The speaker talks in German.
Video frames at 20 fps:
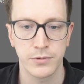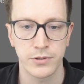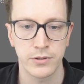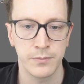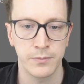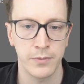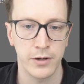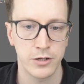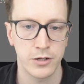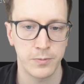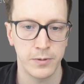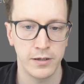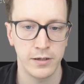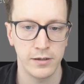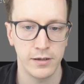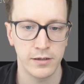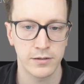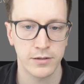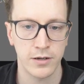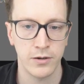Zum Beispiel den
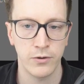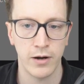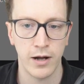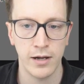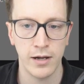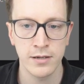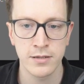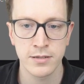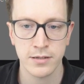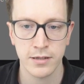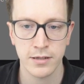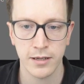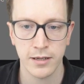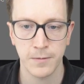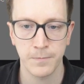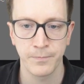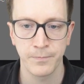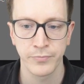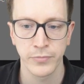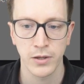
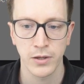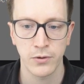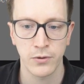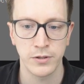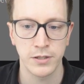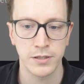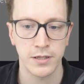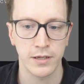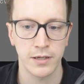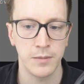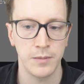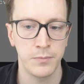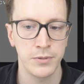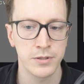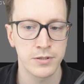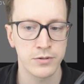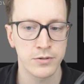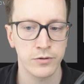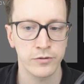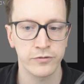Intraoral-Scan könnte ich an die
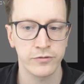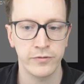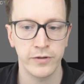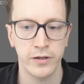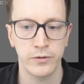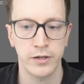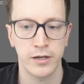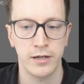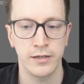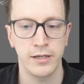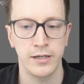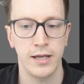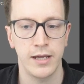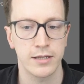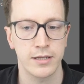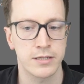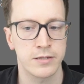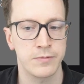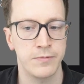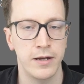BIS-Software oder an die
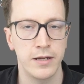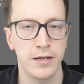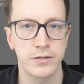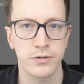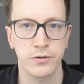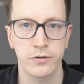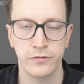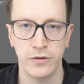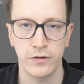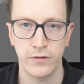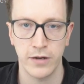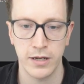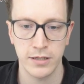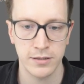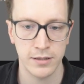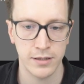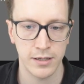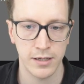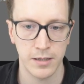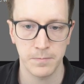R2-Software
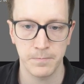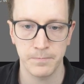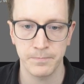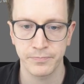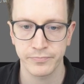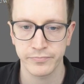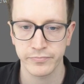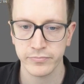weitergeben,